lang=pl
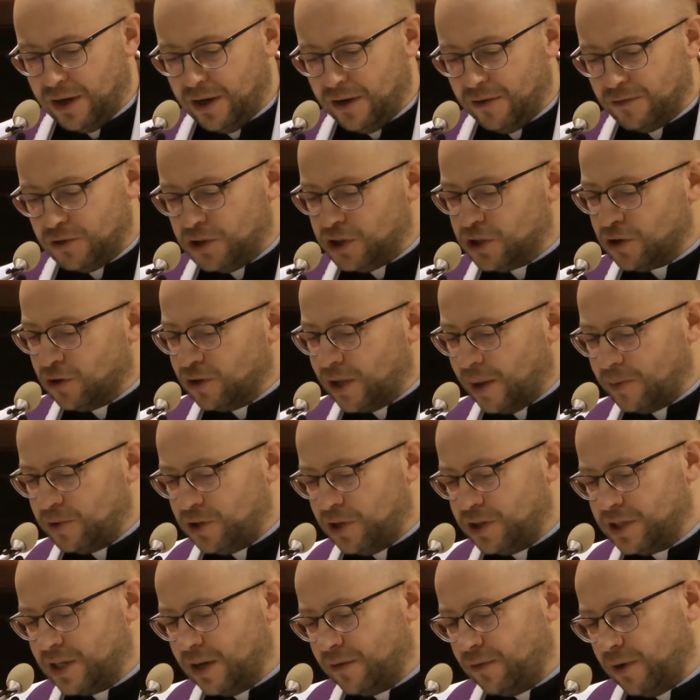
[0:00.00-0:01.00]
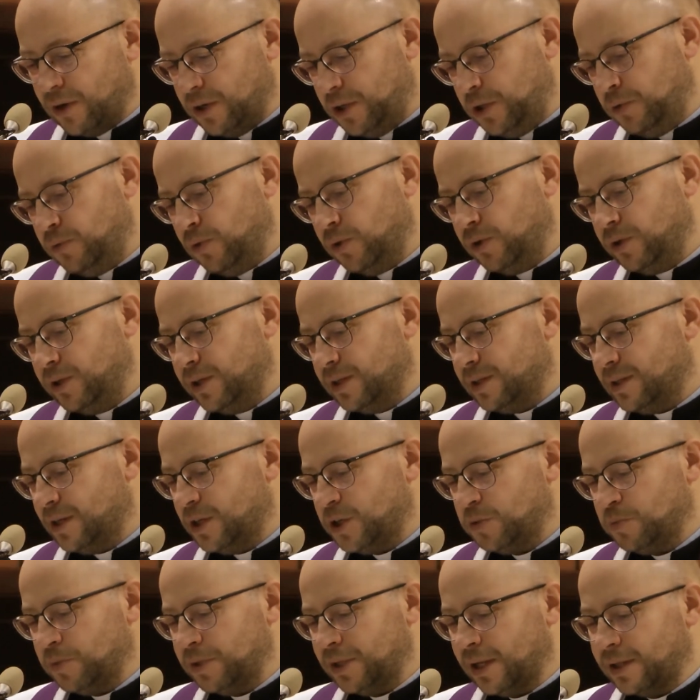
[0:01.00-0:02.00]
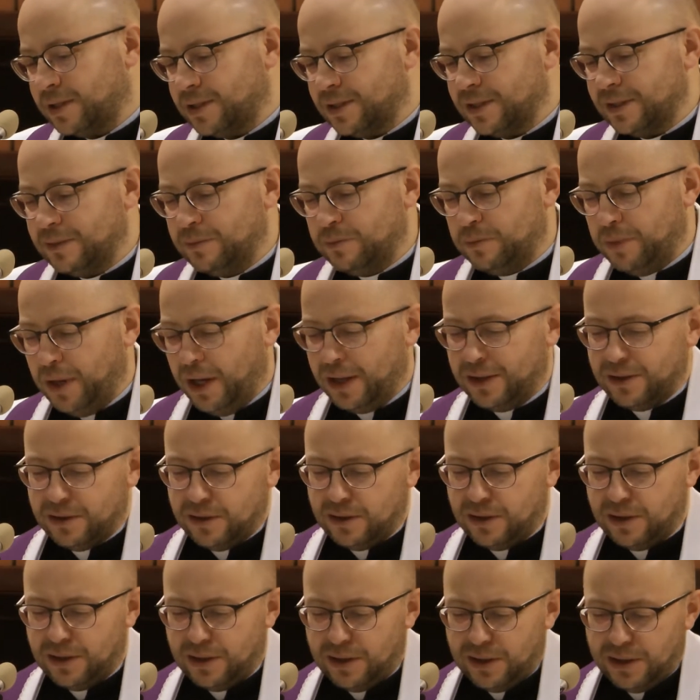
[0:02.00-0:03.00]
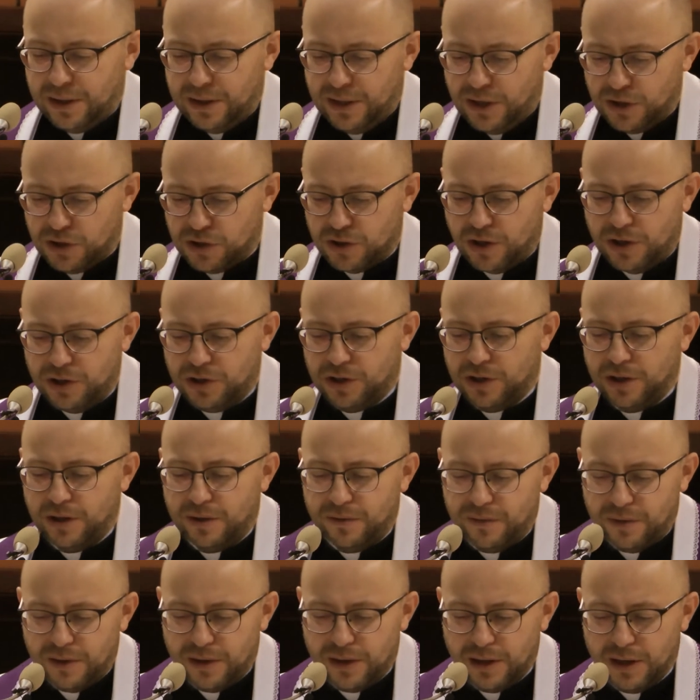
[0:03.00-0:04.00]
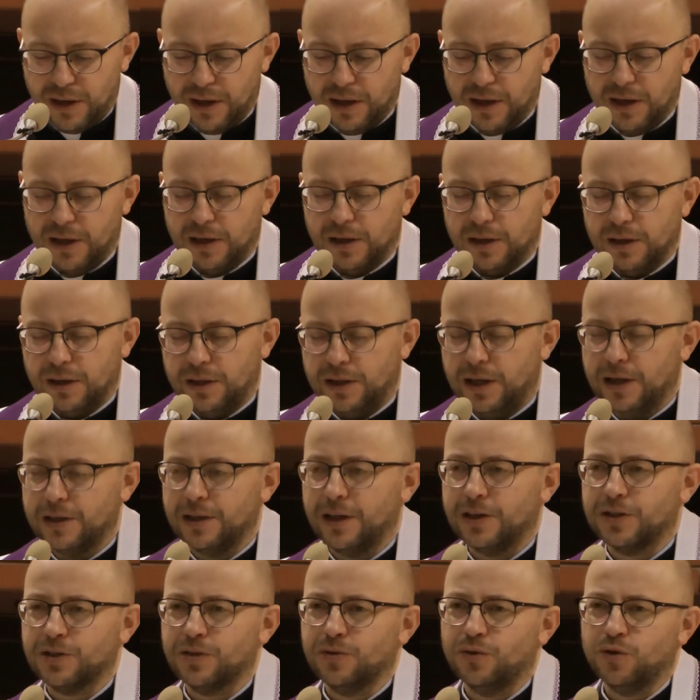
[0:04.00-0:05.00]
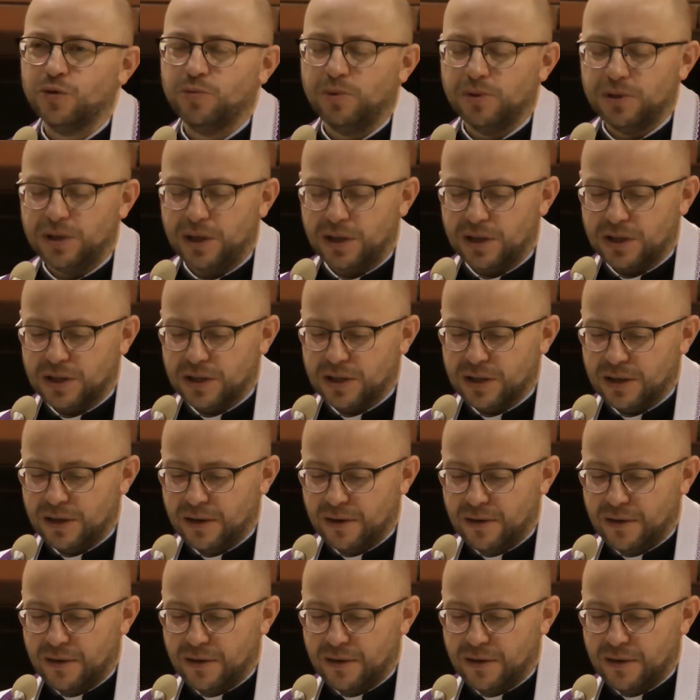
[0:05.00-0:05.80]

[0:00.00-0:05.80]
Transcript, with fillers: Wszystko nam się zawaliło i jesteśmy tacy biedni i nieszczęśliwi i niech nas ktoś pocieszy.